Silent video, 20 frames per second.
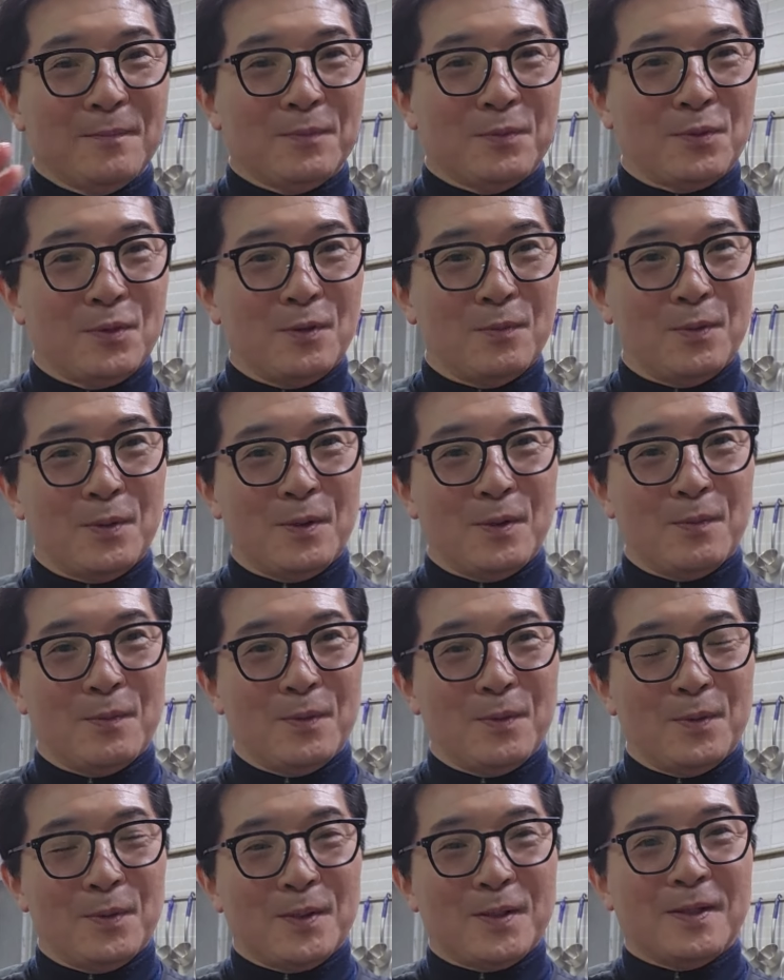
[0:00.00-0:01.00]

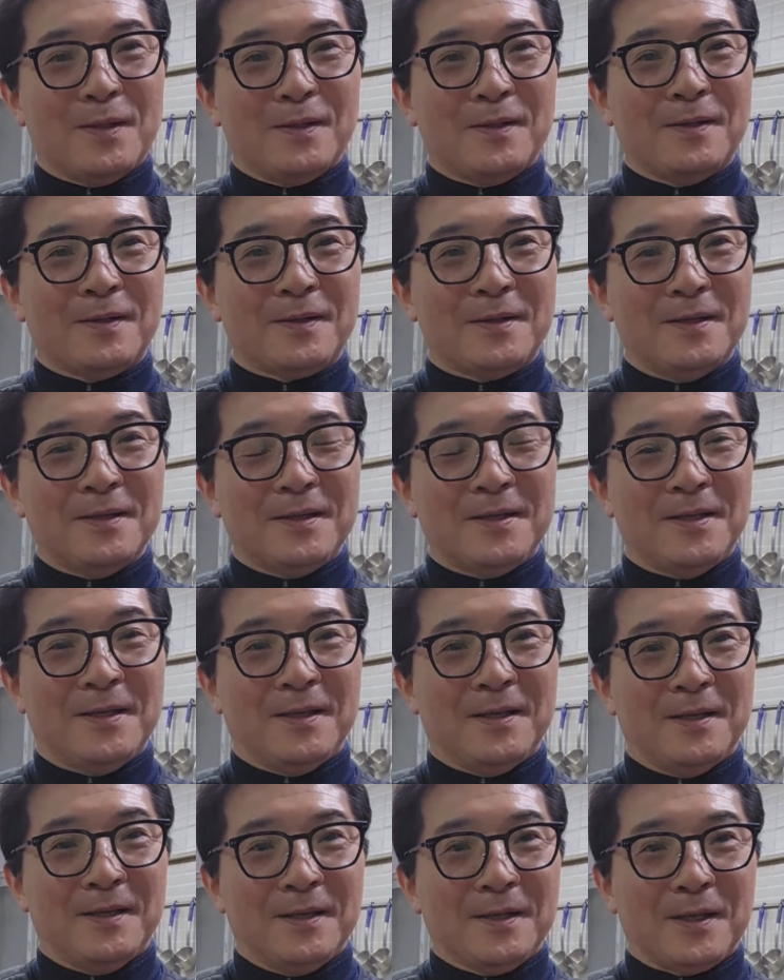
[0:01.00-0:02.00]
부글부글보글
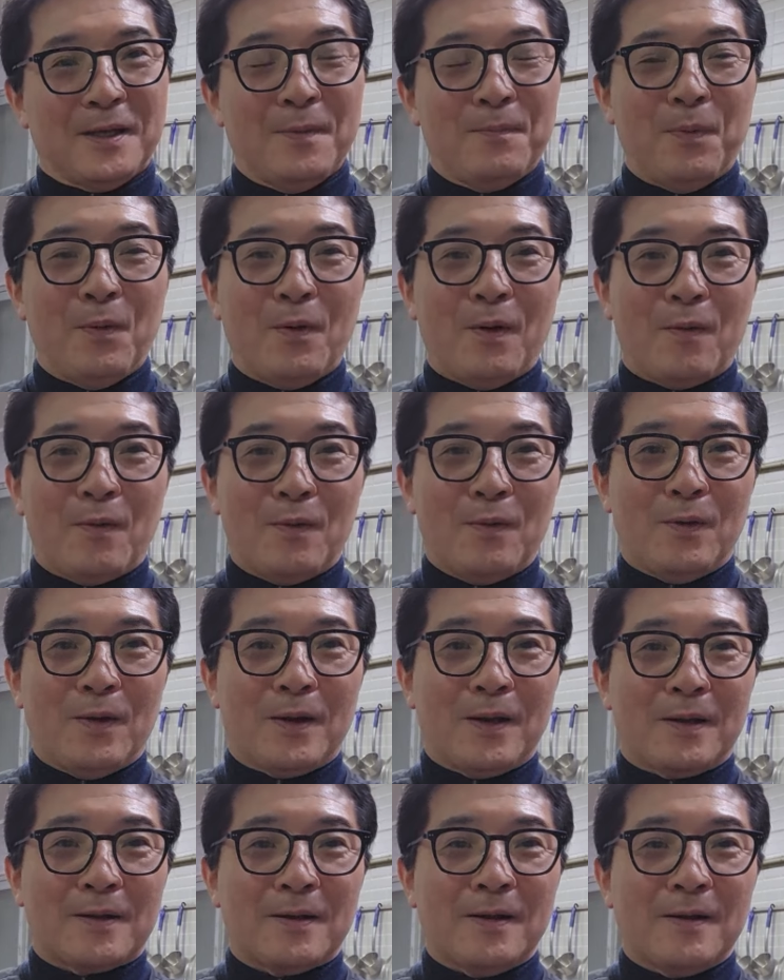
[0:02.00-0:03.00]
끓기, 기포가
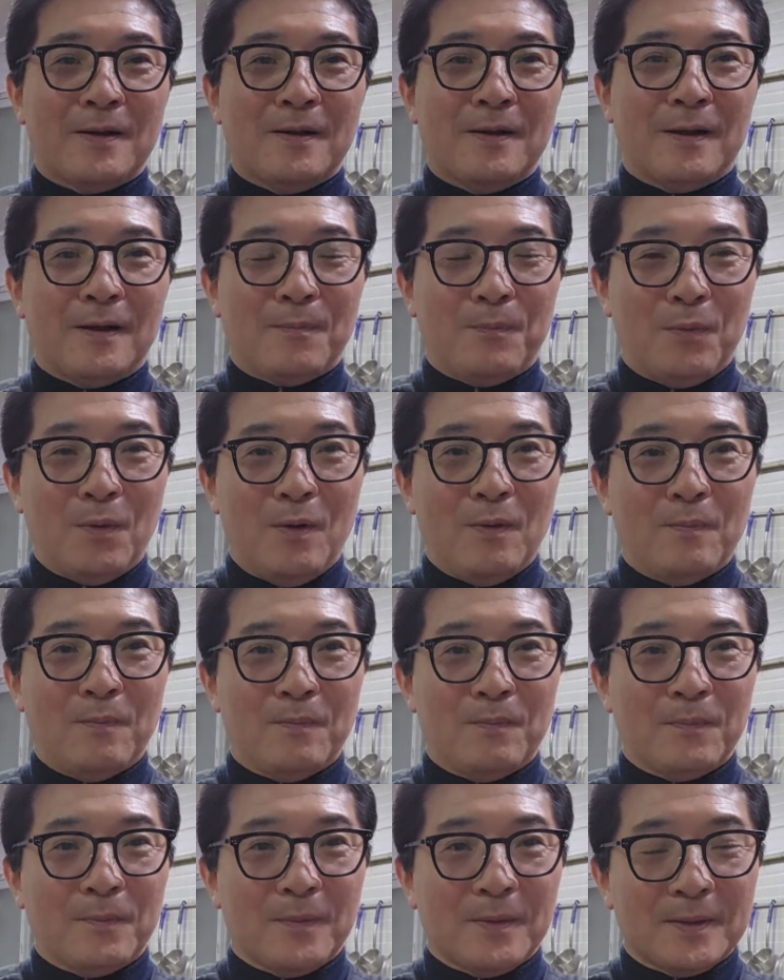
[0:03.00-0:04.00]
올라가 끓으려고
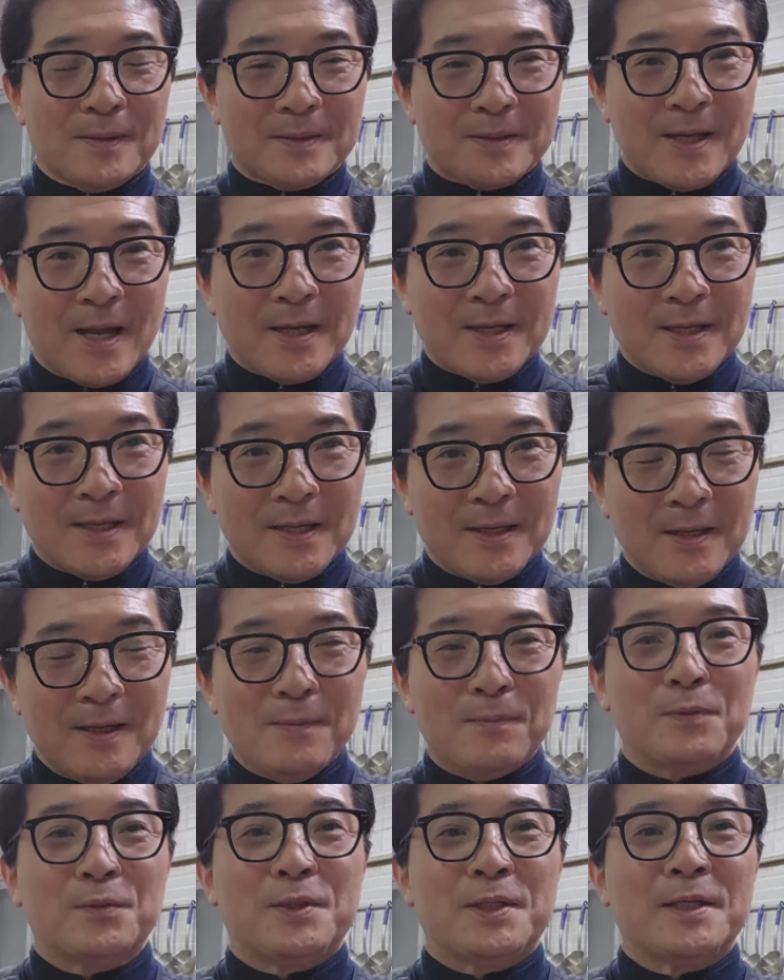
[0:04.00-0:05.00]
폼 잡기
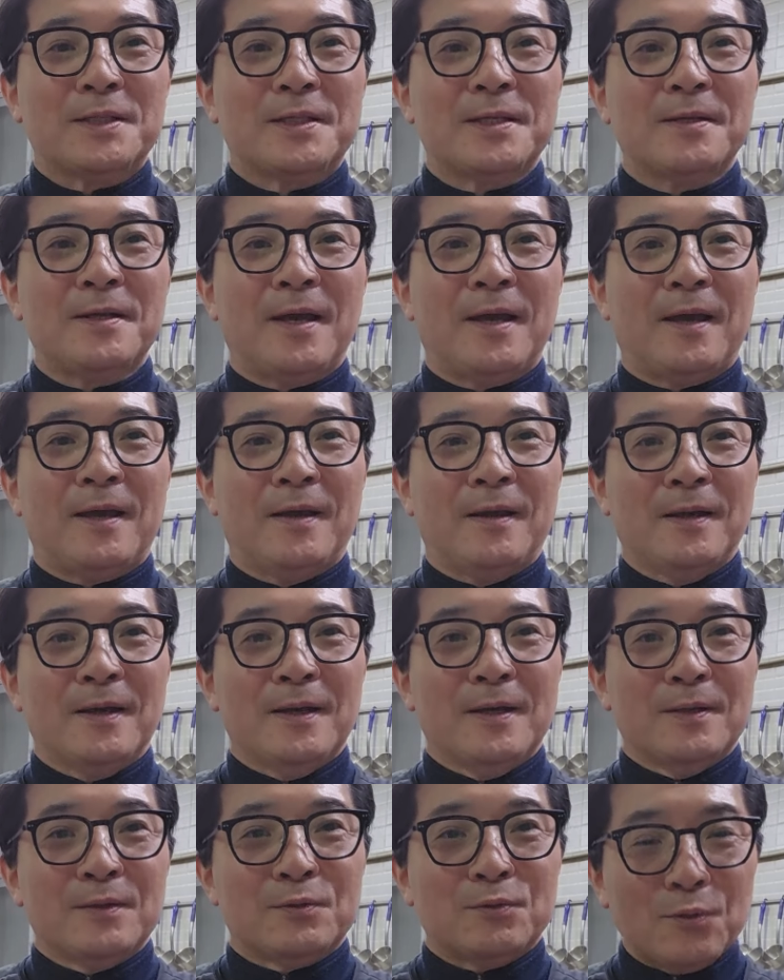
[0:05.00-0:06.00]
일부 직전에
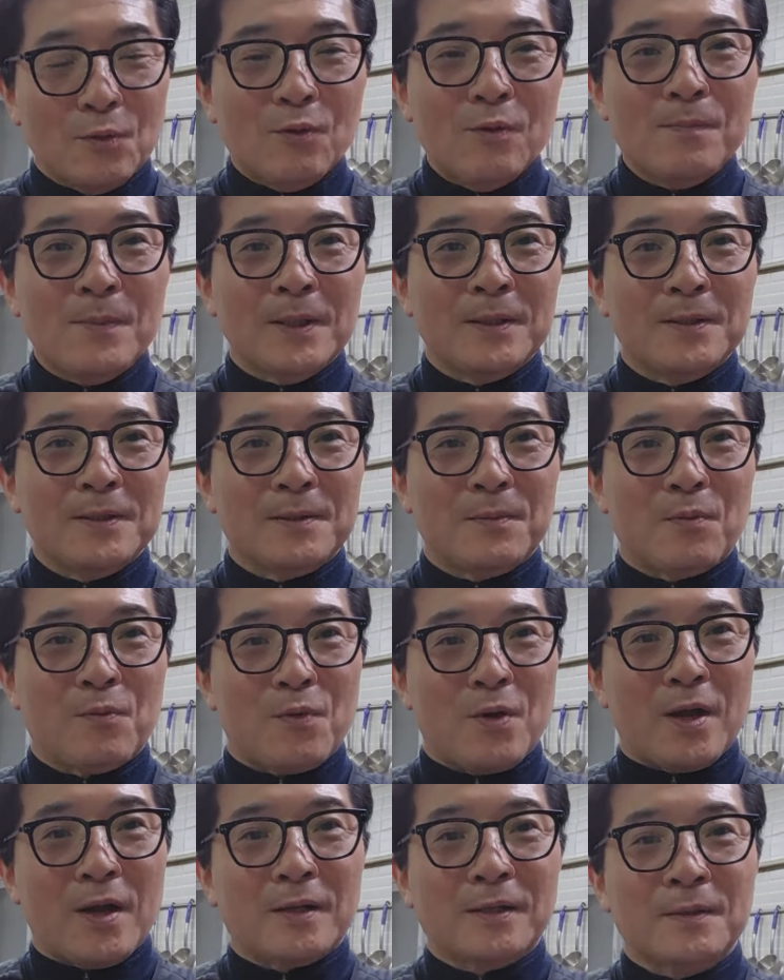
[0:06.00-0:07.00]
조금만 늦으면
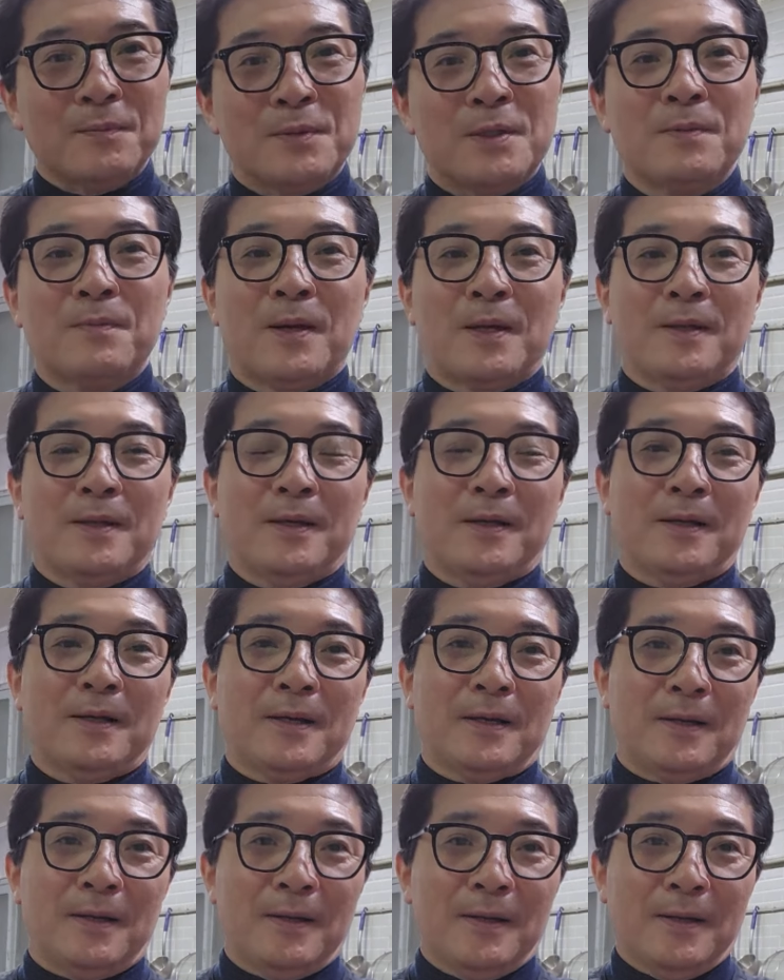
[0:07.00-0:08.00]
확 넘치면 안
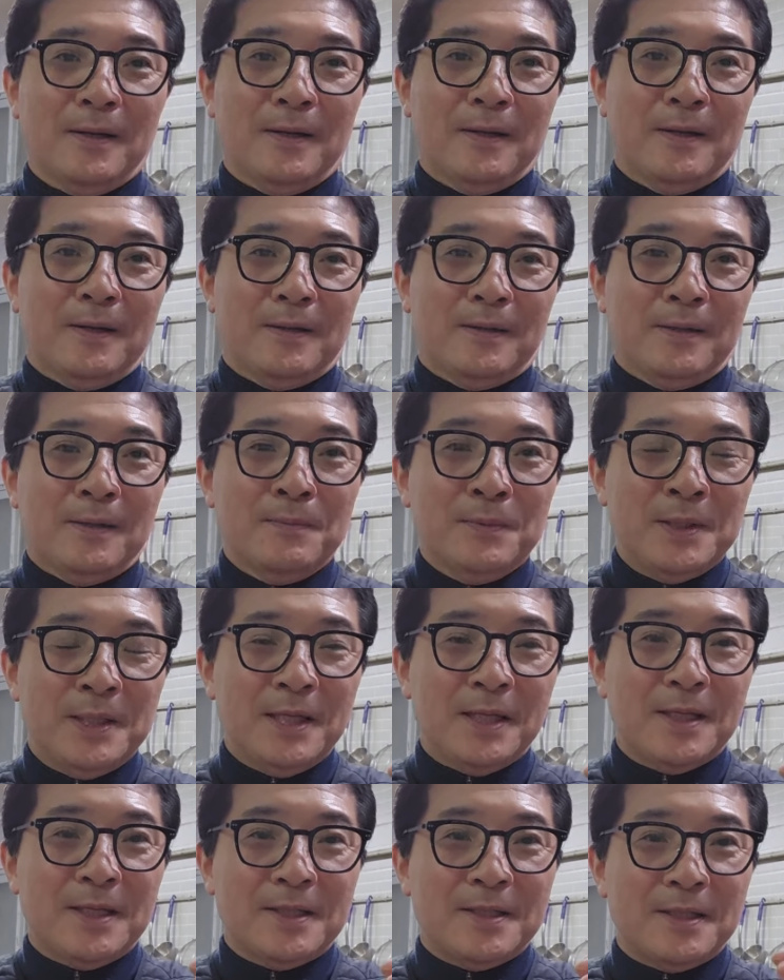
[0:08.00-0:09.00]
되니까
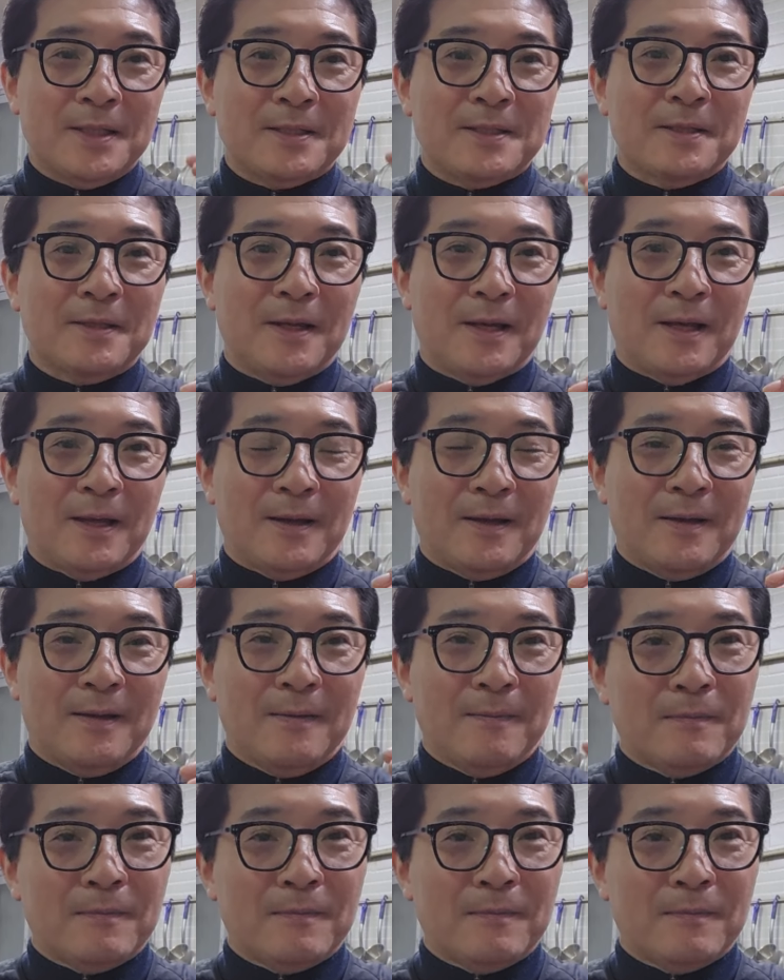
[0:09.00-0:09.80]
넘치기 직전에